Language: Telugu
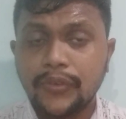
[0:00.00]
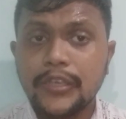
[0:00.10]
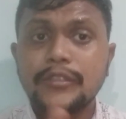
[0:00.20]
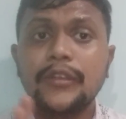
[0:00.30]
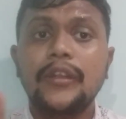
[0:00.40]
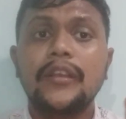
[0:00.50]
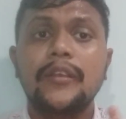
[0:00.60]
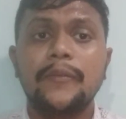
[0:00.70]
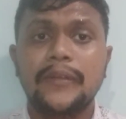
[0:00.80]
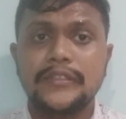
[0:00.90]
వీరి
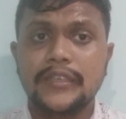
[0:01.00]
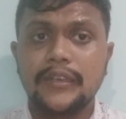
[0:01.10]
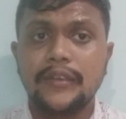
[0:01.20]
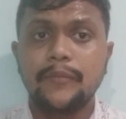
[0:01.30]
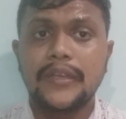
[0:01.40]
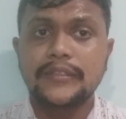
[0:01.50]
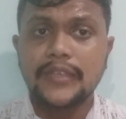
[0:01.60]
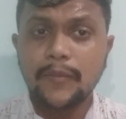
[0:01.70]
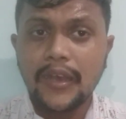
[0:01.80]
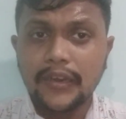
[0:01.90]
జట్లకి మధ్య మరి
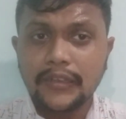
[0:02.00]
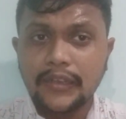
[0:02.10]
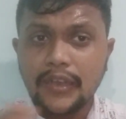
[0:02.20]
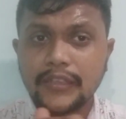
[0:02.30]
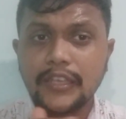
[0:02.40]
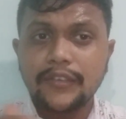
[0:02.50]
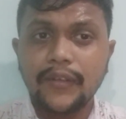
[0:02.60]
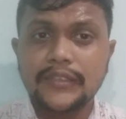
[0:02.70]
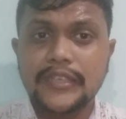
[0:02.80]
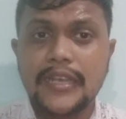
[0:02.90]
సమానంగా
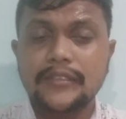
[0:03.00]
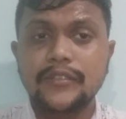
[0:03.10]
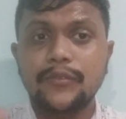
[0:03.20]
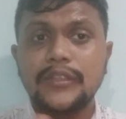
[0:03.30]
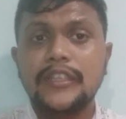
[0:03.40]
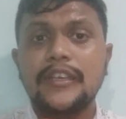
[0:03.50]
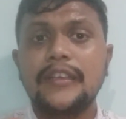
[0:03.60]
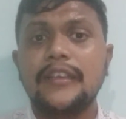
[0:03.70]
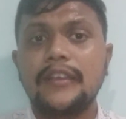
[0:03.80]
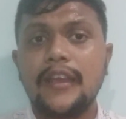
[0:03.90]
ఈక్వల్ ఛాన్స్
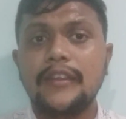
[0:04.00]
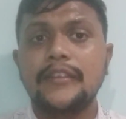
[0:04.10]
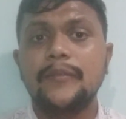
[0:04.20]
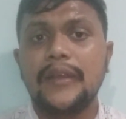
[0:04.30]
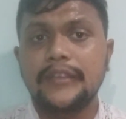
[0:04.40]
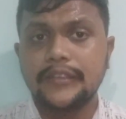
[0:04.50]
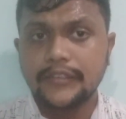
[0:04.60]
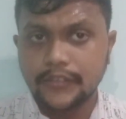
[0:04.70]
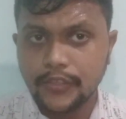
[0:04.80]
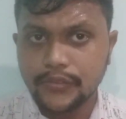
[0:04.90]
ఉన్నాయి అనేది
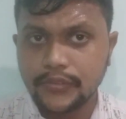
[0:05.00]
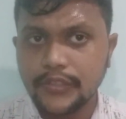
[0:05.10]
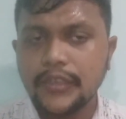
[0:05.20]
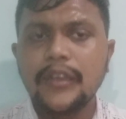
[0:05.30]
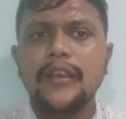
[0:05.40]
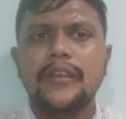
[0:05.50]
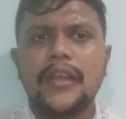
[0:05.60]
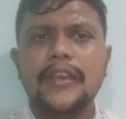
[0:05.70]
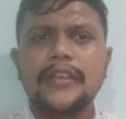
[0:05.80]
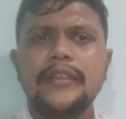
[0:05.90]
మనకైతే తెలిసింది
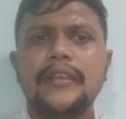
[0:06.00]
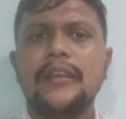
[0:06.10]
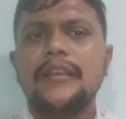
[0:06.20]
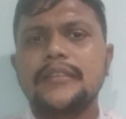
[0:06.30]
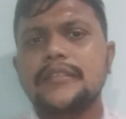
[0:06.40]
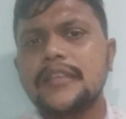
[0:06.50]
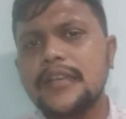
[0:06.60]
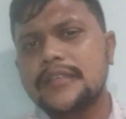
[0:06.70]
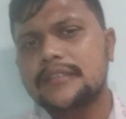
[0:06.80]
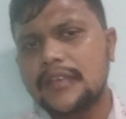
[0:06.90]
నాకైతే
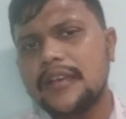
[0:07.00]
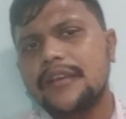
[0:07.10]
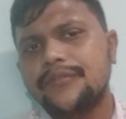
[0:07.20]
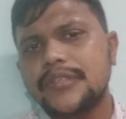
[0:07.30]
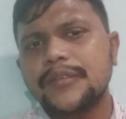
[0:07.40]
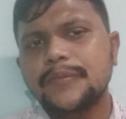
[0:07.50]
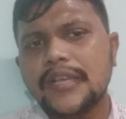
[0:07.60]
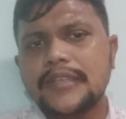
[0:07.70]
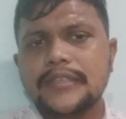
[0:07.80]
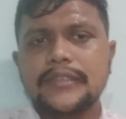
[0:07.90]
సిఎస్కే విజయం
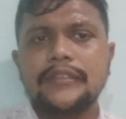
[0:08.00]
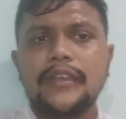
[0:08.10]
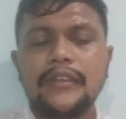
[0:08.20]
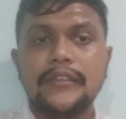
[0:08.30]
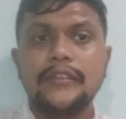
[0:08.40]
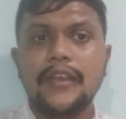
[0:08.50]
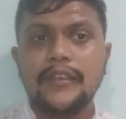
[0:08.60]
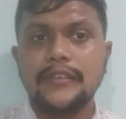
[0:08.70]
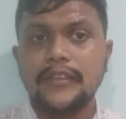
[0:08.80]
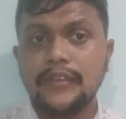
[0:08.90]
సాధిస్తుంది అనేది
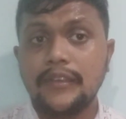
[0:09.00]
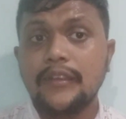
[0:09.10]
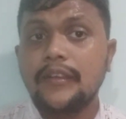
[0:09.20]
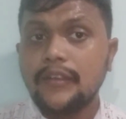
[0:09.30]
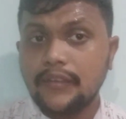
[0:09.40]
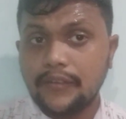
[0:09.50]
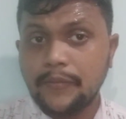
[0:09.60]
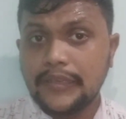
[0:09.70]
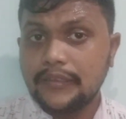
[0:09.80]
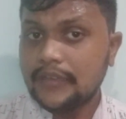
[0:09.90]
నాకైతే
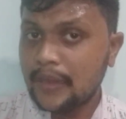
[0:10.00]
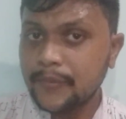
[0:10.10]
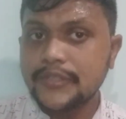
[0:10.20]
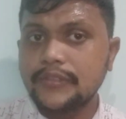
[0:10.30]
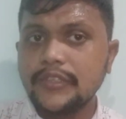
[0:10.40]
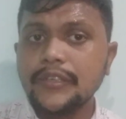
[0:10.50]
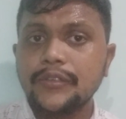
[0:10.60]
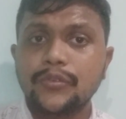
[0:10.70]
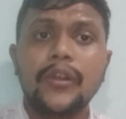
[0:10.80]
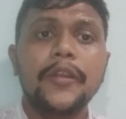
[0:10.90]
మరి కనిపిస్తుంది
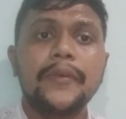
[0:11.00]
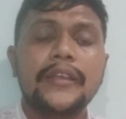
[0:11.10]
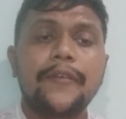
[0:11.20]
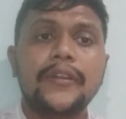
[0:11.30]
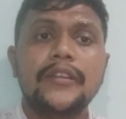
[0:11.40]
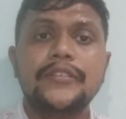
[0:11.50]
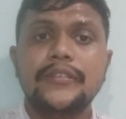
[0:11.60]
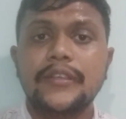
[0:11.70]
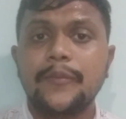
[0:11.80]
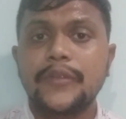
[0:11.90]
చూడాలి మరి ఎవరు
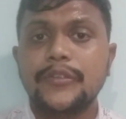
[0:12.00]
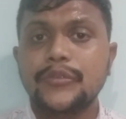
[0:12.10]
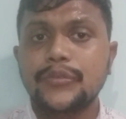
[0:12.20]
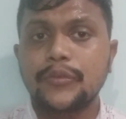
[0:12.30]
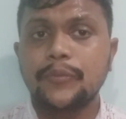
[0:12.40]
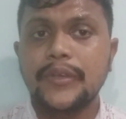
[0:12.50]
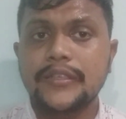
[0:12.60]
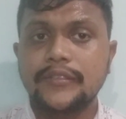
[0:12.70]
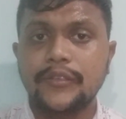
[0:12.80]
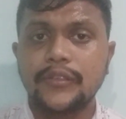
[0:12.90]
గెలుస్తారు ఏమిటని చూసుకోవడం
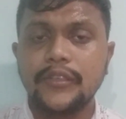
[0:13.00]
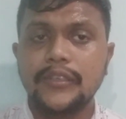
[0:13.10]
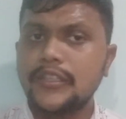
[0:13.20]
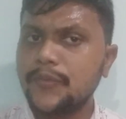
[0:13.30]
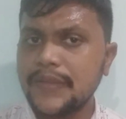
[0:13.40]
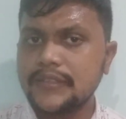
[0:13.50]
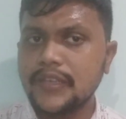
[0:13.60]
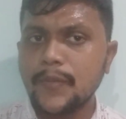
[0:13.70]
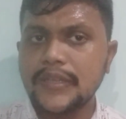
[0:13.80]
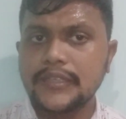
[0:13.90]
పరిస్థితి ఉంది ఇది ఫ్రెండ్స్
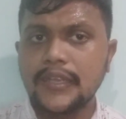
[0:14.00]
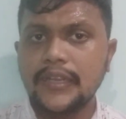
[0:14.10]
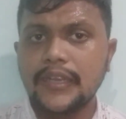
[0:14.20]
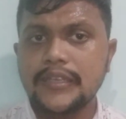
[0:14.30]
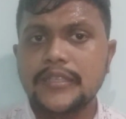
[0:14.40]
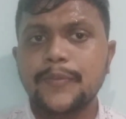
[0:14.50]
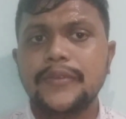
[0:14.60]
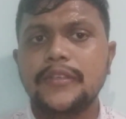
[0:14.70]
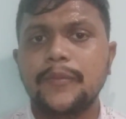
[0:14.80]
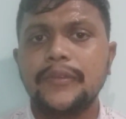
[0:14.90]
ఇంకా మా ఛానల్ ఇంకా
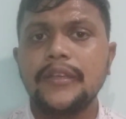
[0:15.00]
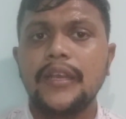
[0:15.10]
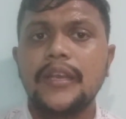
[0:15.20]
సబ్స్క్రైబ్ చేయకపోతే